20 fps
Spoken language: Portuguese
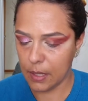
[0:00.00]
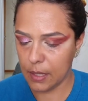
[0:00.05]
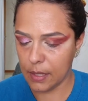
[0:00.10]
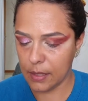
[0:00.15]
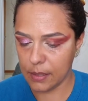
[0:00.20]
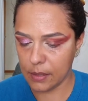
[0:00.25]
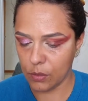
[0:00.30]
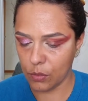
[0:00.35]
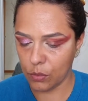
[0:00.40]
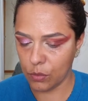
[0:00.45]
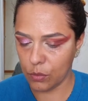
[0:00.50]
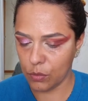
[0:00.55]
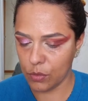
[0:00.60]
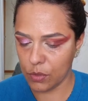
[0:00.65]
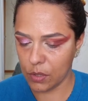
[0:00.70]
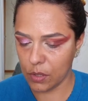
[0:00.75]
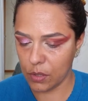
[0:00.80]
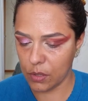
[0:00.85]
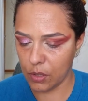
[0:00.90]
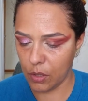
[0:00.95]
Esse que eu tô
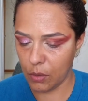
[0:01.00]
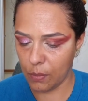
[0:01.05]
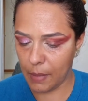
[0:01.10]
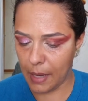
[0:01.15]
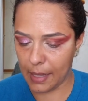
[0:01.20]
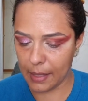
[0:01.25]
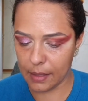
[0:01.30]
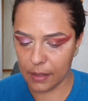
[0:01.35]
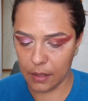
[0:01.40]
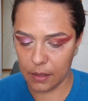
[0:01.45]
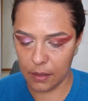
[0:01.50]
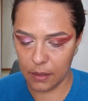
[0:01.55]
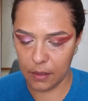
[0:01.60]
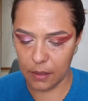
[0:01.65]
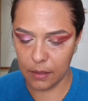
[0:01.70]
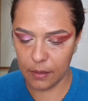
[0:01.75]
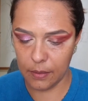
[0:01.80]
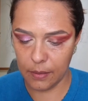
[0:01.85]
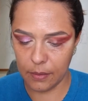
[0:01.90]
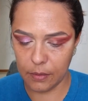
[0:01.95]
usando é o
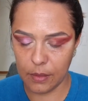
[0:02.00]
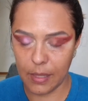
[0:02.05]
Macrelan